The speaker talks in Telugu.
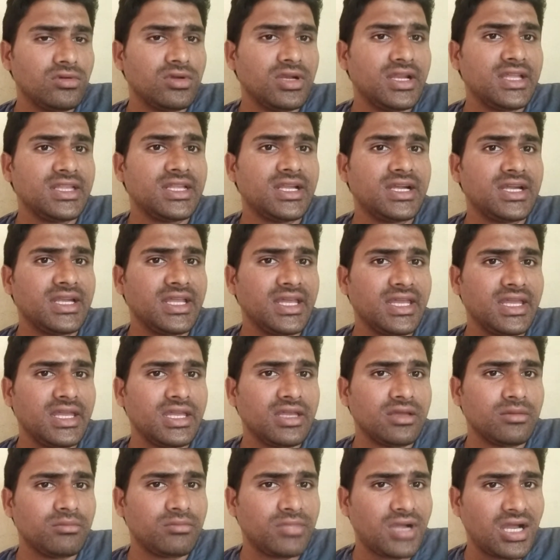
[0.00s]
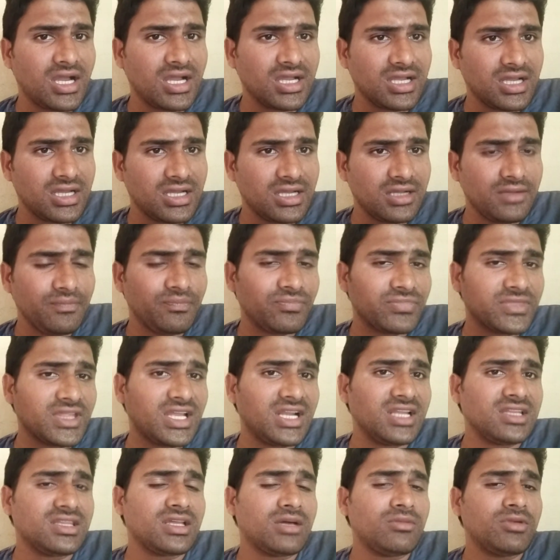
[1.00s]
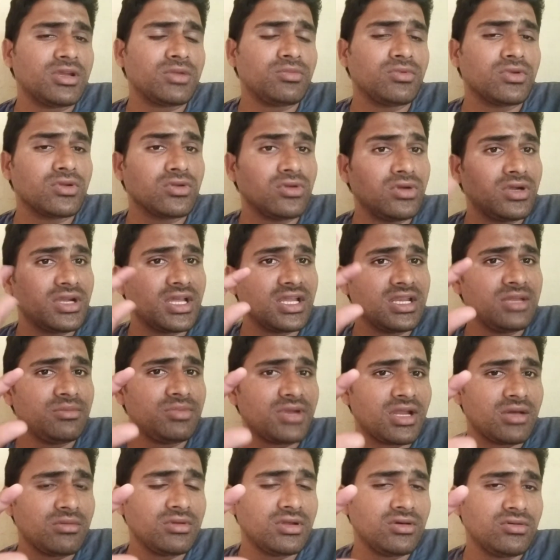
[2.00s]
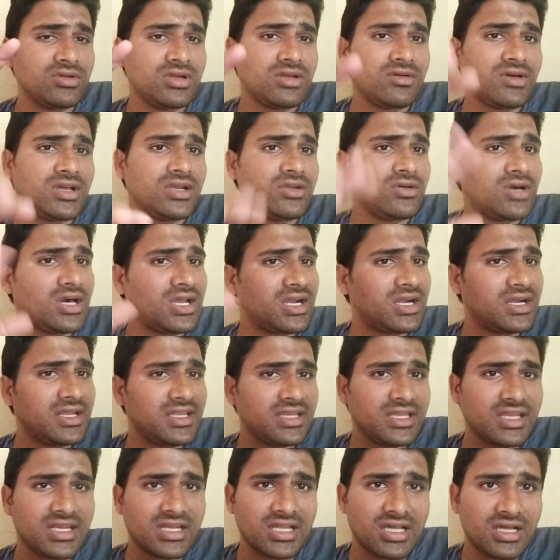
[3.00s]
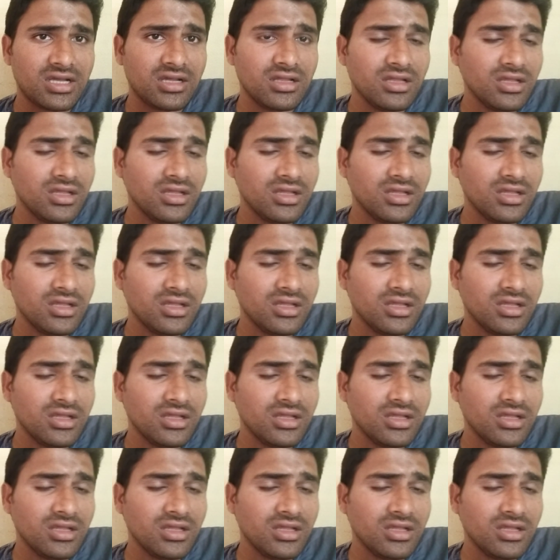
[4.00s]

లేదంటే బాగా నల్ల తామర పురుగులు నల్లి ప్రాబ్లం ఉన్న వాళ్ళు ఆల్రెడీ నిన్న